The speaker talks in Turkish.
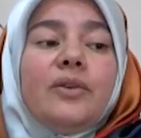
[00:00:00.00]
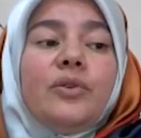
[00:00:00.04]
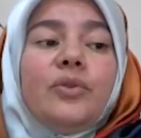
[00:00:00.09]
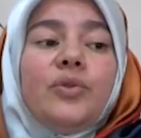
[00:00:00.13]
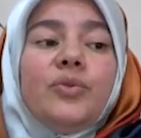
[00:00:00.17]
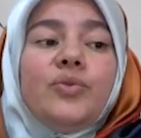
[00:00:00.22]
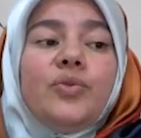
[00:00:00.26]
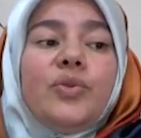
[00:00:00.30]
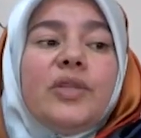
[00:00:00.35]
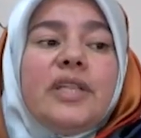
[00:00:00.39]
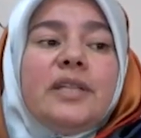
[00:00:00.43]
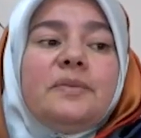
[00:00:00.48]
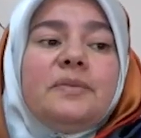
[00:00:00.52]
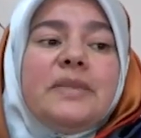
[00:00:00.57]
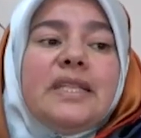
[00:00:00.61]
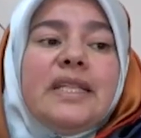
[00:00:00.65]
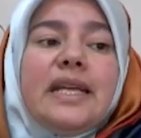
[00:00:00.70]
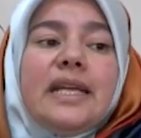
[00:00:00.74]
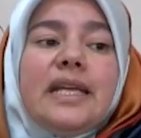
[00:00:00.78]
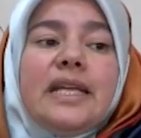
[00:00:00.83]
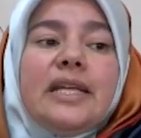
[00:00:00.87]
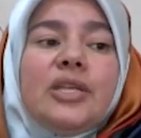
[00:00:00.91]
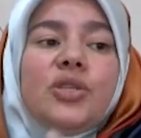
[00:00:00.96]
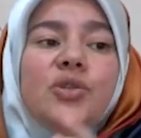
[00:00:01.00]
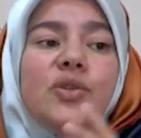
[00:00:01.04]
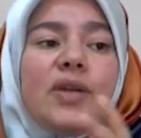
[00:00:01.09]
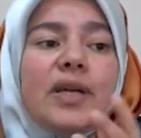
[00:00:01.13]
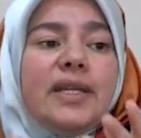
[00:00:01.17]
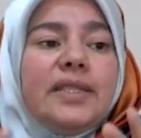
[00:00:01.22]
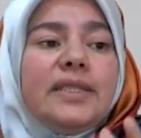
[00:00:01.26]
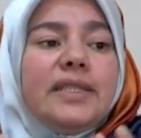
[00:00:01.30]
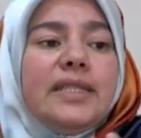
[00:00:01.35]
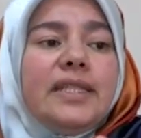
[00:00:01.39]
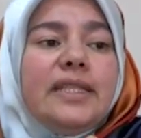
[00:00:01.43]
o dönemin
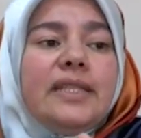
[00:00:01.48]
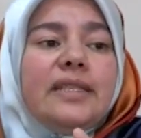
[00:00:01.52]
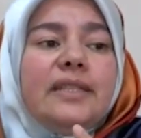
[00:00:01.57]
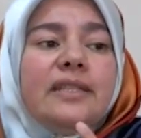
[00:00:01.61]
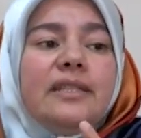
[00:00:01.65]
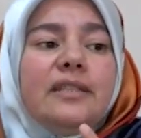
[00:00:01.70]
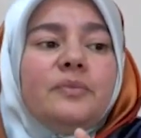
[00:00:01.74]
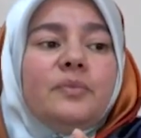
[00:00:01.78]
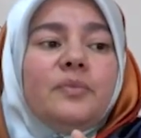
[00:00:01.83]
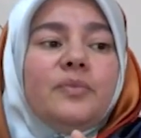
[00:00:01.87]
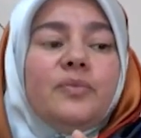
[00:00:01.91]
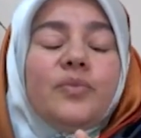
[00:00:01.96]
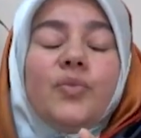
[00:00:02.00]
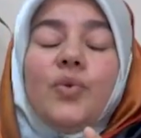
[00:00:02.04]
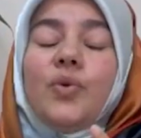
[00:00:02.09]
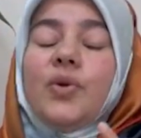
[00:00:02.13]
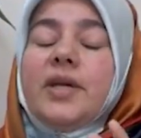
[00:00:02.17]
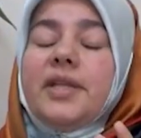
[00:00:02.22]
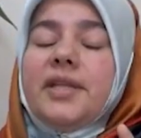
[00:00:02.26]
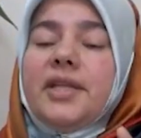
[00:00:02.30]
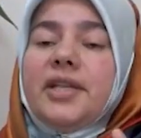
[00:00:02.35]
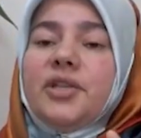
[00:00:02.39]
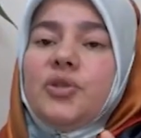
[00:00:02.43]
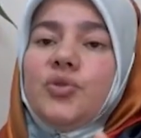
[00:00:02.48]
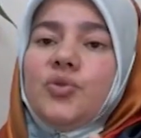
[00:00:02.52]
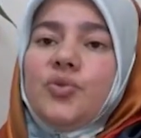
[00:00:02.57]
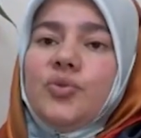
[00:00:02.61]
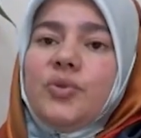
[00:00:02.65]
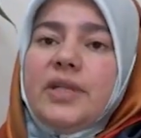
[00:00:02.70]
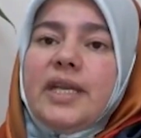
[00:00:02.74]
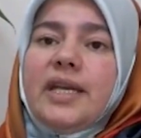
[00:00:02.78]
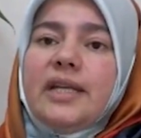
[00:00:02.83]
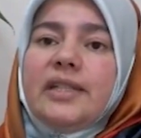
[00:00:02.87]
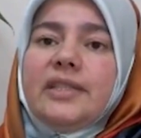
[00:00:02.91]
heyecanıyla o kadar
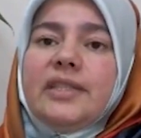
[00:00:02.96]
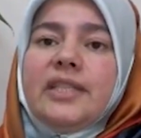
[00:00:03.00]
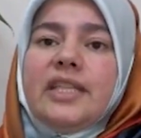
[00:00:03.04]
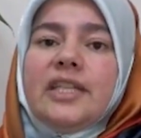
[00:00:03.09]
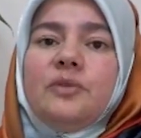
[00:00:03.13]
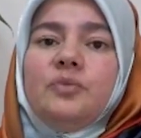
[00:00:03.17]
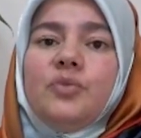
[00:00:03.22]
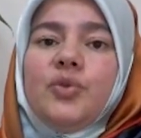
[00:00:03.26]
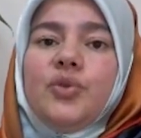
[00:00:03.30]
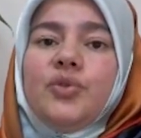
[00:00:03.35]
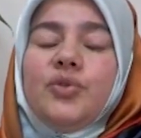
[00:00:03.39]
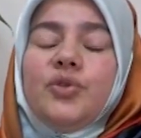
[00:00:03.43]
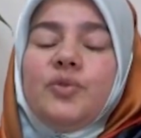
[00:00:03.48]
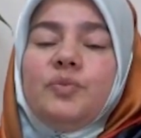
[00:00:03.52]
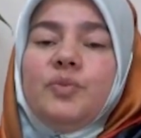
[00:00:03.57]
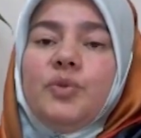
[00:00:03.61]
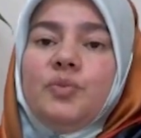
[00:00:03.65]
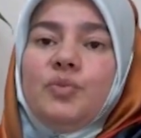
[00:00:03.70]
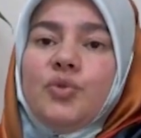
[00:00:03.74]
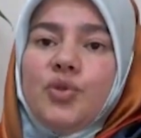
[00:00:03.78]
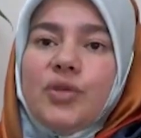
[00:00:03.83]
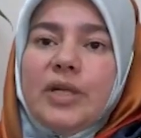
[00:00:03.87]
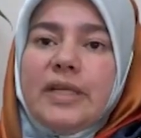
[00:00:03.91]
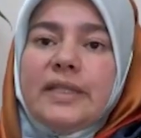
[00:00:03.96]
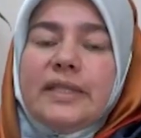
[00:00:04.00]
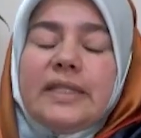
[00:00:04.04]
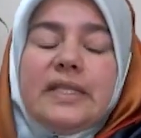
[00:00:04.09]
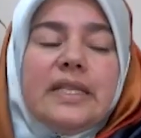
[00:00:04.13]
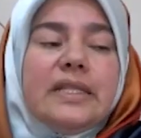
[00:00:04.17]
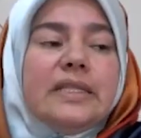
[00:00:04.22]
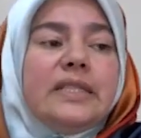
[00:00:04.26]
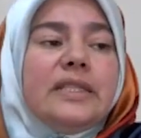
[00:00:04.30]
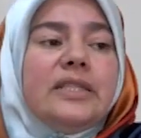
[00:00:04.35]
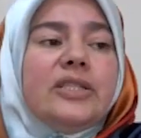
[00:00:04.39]
çok iyi anlayamıyorduk. Bir
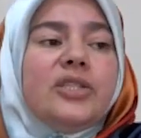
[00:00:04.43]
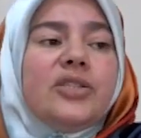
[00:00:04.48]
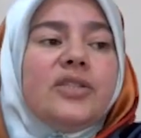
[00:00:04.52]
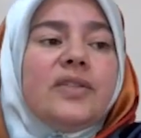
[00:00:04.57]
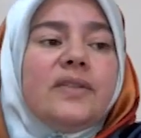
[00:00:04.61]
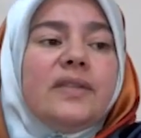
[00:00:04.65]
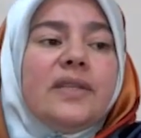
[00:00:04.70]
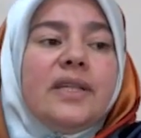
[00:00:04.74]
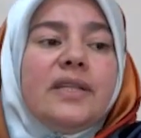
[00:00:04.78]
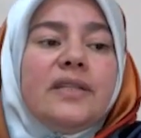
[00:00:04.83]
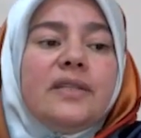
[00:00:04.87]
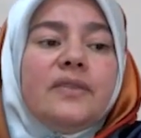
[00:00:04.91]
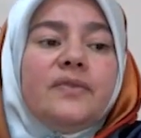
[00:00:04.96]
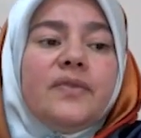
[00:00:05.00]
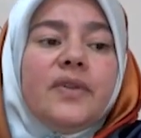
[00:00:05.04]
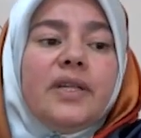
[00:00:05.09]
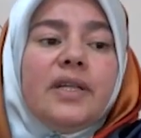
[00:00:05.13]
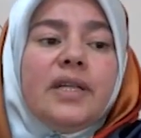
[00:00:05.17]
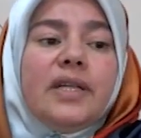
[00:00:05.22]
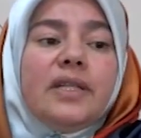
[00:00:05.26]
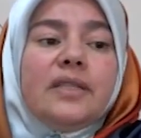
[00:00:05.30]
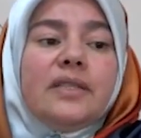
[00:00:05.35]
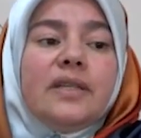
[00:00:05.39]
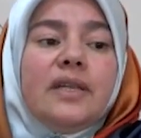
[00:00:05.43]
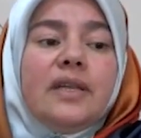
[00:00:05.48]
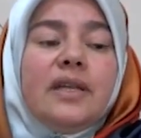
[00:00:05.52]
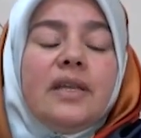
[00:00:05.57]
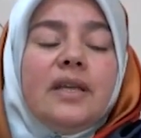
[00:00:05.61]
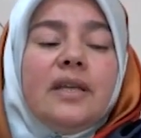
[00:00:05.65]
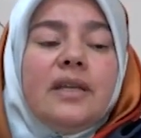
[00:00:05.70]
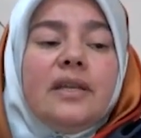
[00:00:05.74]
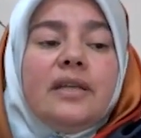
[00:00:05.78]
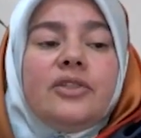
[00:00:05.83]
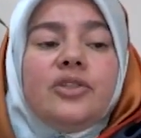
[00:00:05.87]
mücadelenin içindeydik fakat
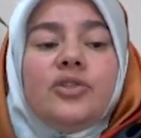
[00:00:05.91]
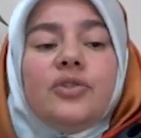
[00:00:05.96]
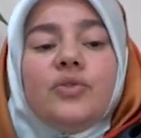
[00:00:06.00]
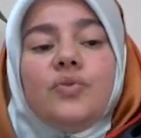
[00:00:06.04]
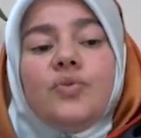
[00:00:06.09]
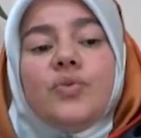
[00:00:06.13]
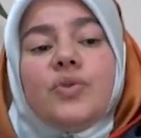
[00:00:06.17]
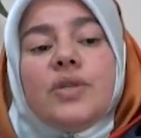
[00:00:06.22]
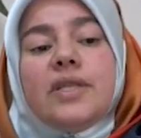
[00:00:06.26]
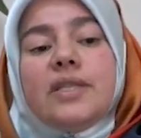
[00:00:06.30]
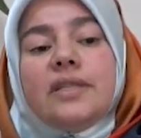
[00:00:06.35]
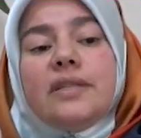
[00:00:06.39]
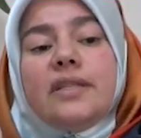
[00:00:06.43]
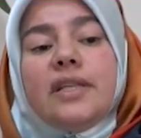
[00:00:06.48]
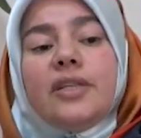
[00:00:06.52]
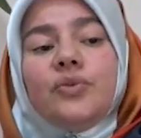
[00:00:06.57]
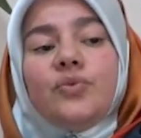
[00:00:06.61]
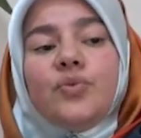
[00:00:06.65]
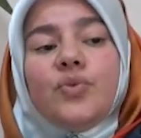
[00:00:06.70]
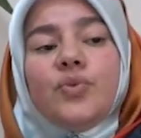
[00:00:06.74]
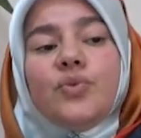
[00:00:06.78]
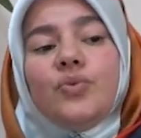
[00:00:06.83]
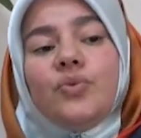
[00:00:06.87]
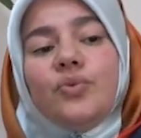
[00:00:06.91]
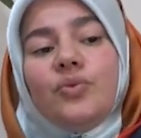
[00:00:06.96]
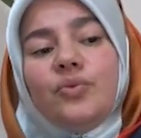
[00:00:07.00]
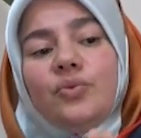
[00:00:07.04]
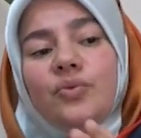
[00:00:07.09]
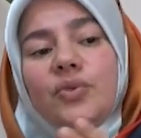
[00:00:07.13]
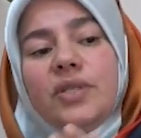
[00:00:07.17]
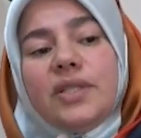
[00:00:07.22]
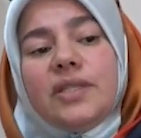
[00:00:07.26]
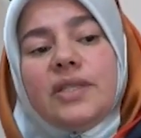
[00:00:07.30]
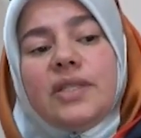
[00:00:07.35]
işte üzerinden
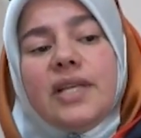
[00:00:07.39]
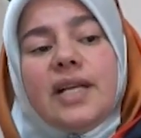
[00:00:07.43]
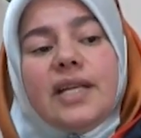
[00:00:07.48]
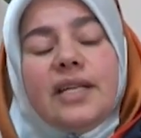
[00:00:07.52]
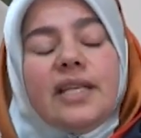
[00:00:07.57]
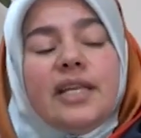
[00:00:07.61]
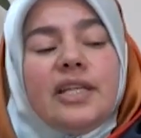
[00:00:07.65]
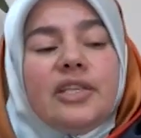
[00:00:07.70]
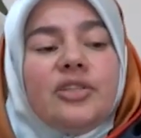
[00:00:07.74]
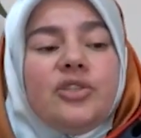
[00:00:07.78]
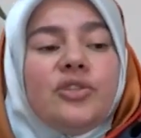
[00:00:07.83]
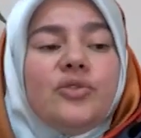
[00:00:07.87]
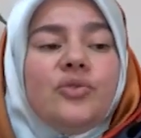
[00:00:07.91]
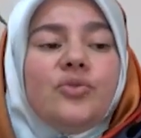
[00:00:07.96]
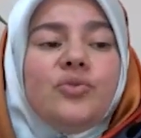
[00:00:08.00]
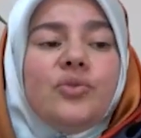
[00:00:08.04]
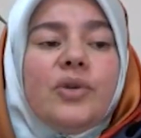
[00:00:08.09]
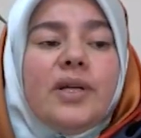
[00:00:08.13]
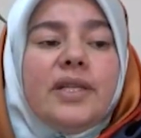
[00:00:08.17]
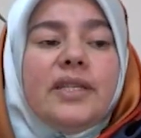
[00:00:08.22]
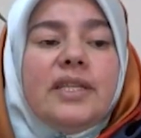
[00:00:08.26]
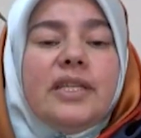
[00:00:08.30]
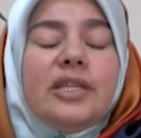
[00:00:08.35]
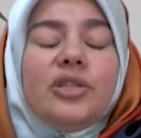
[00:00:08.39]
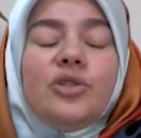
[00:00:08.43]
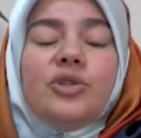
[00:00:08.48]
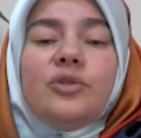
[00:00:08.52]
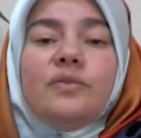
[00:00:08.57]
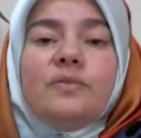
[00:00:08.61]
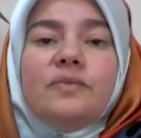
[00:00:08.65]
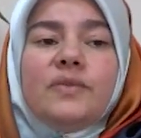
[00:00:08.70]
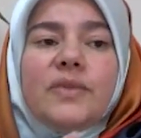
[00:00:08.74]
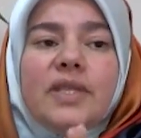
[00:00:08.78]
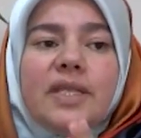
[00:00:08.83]
uzun yıllar geçti. Şu an
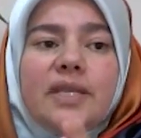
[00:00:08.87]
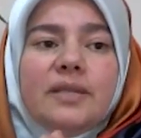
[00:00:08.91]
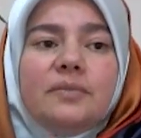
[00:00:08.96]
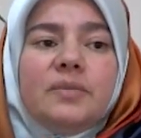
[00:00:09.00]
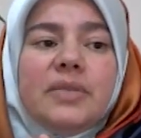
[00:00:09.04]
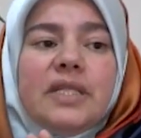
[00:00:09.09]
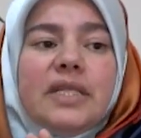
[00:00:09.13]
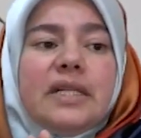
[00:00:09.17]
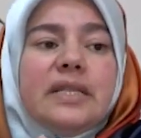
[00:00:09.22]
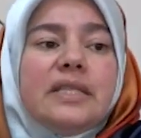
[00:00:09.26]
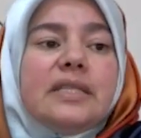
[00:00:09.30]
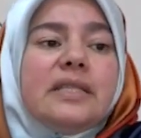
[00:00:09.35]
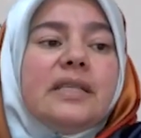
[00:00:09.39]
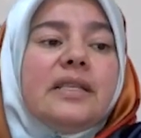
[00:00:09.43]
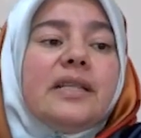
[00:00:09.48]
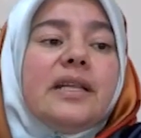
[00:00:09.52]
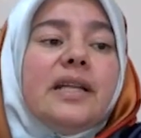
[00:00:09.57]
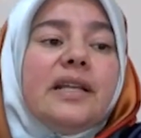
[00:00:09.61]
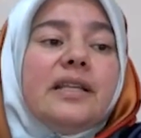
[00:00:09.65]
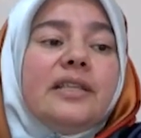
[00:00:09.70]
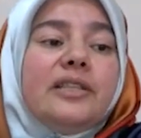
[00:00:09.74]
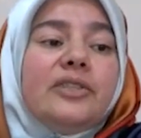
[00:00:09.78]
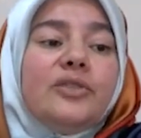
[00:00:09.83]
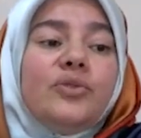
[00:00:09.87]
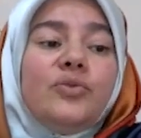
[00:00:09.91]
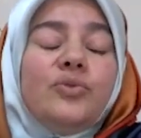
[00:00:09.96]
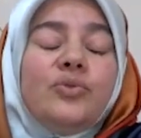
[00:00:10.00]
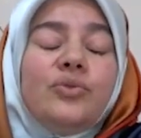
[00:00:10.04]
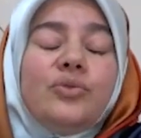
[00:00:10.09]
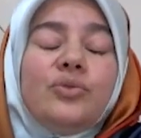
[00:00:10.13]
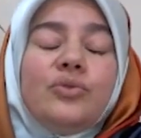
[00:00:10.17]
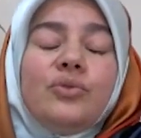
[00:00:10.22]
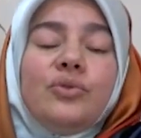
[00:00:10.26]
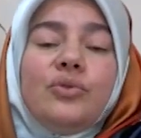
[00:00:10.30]
yaşım da biraz ilerledi
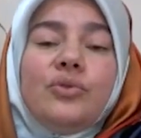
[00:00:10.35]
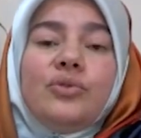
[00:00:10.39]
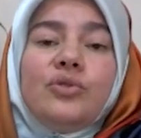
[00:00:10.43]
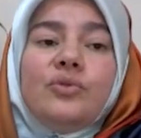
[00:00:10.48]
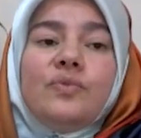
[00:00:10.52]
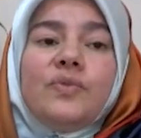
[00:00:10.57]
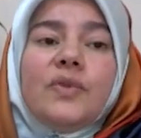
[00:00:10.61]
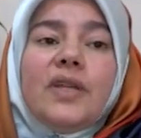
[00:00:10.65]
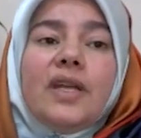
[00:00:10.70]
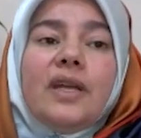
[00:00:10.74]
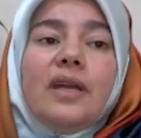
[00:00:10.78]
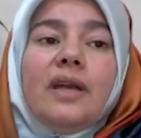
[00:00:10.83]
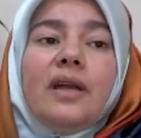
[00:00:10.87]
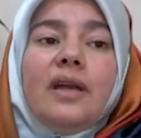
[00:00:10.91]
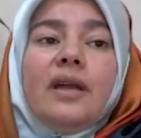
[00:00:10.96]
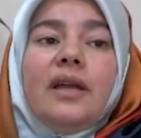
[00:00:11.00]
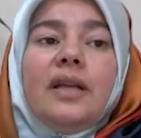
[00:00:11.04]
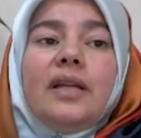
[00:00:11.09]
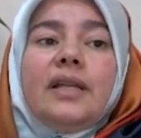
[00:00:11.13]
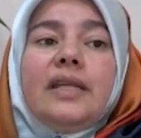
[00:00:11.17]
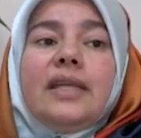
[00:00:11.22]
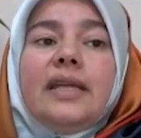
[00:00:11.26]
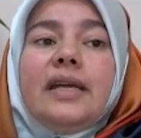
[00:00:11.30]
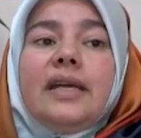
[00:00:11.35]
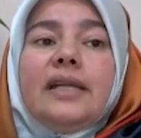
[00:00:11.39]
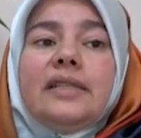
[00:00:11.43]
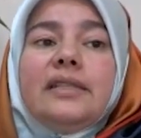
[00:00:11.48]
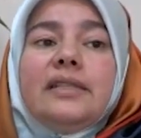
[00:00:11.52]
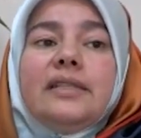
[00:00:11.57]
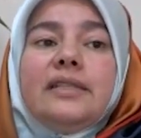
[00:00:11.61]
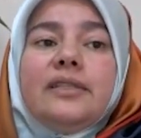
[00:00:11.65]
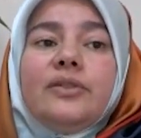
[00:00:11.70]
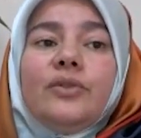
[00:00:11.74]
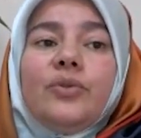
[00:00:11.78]
düşünüyorum da
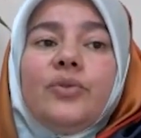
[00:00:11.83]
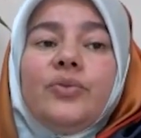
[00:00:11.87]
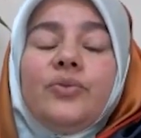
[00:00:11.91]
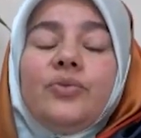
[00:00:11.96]
yani